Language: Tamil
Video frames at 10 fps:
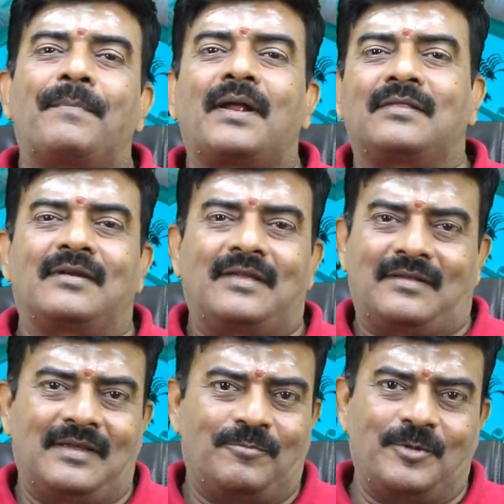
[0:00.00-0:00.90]
பிரார்த்தனை
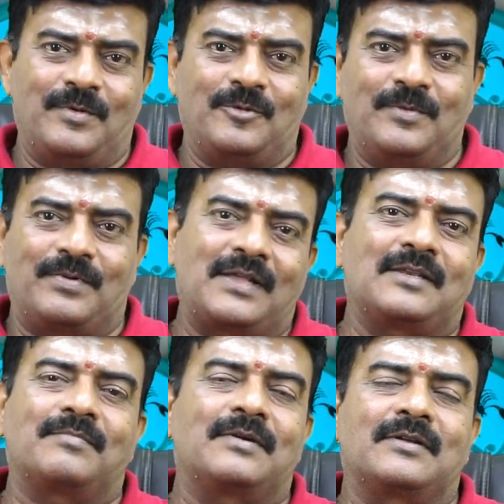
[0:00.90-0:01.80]
எப்போதுமே வந்து
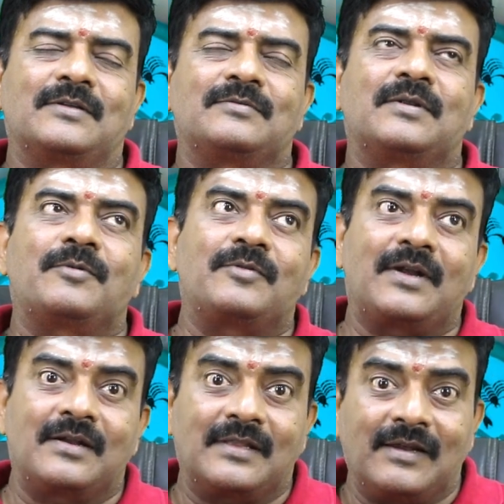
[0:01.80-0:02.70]
பிரார்த்தனை பண்ணுங்கள் நம்ம வந்து
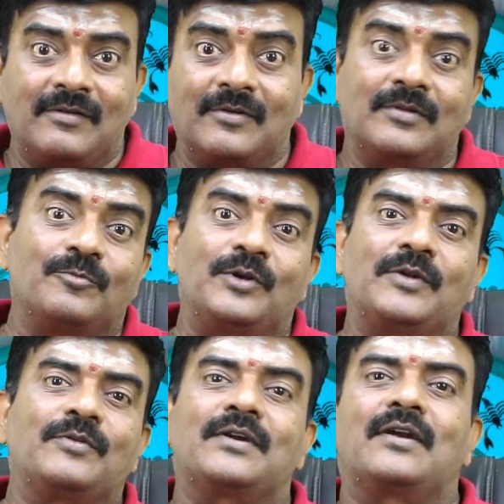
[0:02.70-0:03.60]
அடுத்த லெவலுக்கு வந்து
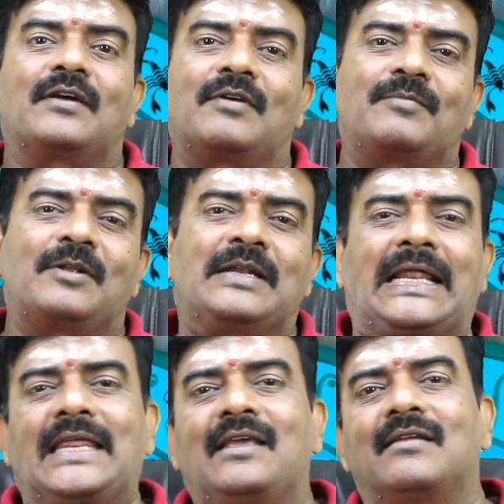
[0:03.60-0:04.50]
முன்னேறுவதற்கான வாய்ப்புலாம்
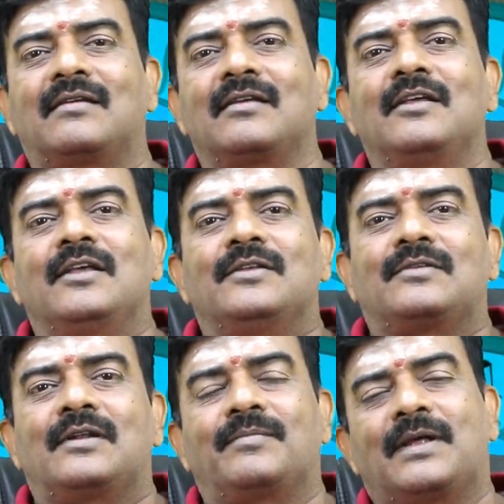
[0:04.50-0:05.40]
நிறைய இருக்குது
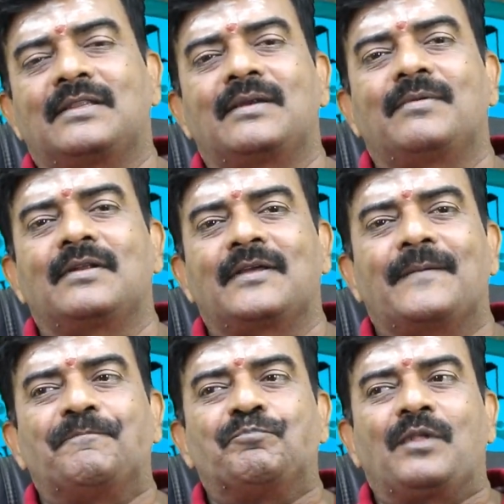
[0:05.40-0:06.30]
ஸோ அந்த பிரார்த்தனை
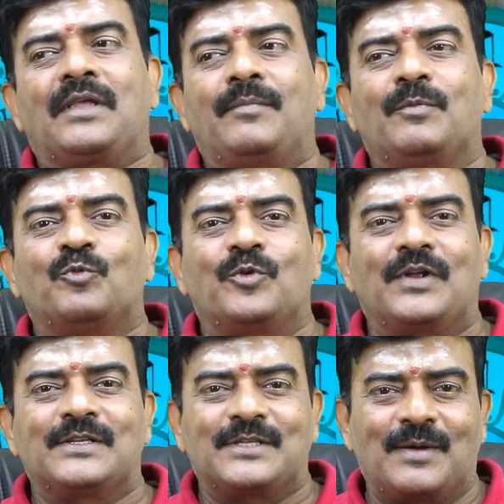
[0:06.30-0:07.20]
பண்ணுங்கள் எப்படி மூணு
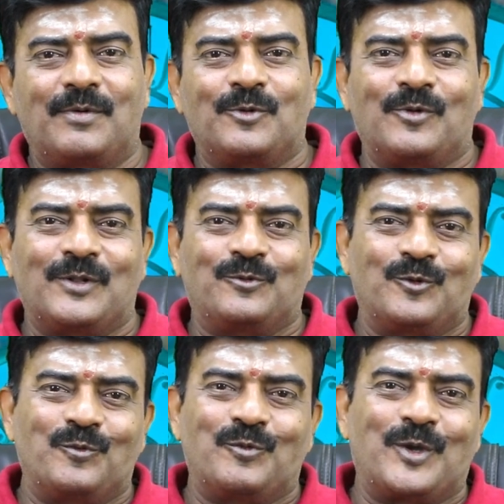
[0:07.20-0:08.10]
வேளை சாப்பாடு ஒரு
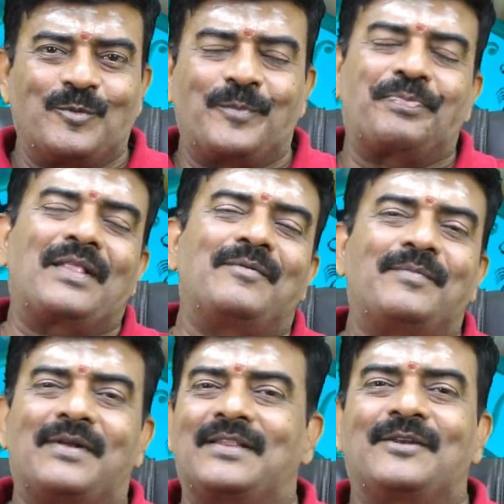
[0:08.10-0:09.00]
தூக்கம் முக்கியமோ
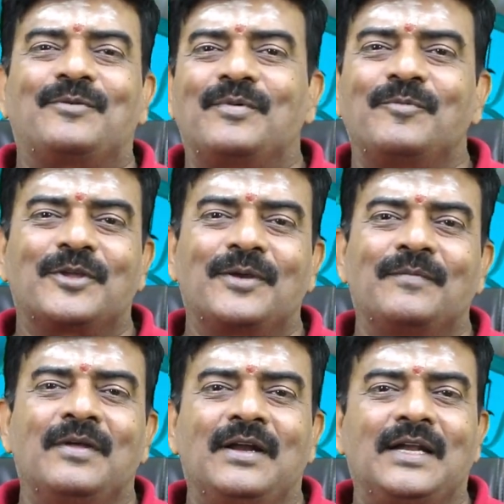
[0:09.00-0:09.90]
அதுமாதிரி பிரார்த்தனை ரொம்ப
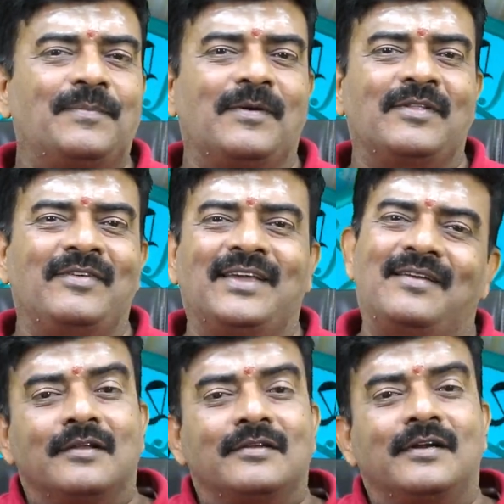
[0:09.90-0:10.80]
முக்கியம் டிப் ஆஃப் த வீக்
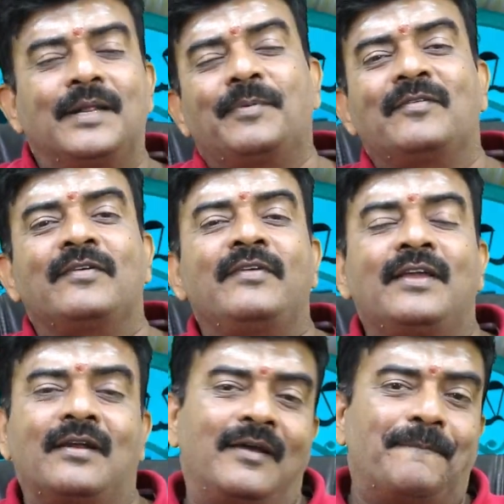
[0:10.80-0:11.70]
டிப் ஆஃப் த
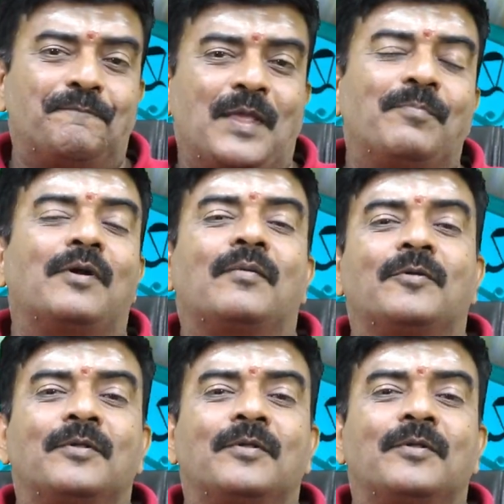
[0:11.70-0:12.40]
வீக்கில் இப்போ நம்ம